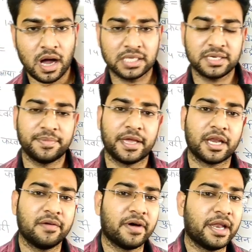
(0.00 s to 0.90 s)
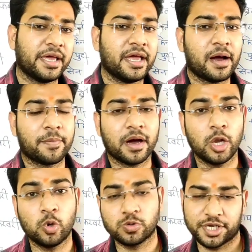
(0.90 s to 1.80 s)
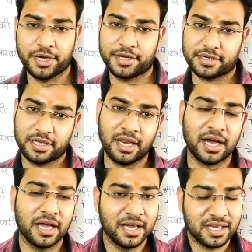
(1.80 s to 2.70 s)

आज हम देखने वाले हैं आपका लूसेंट है ना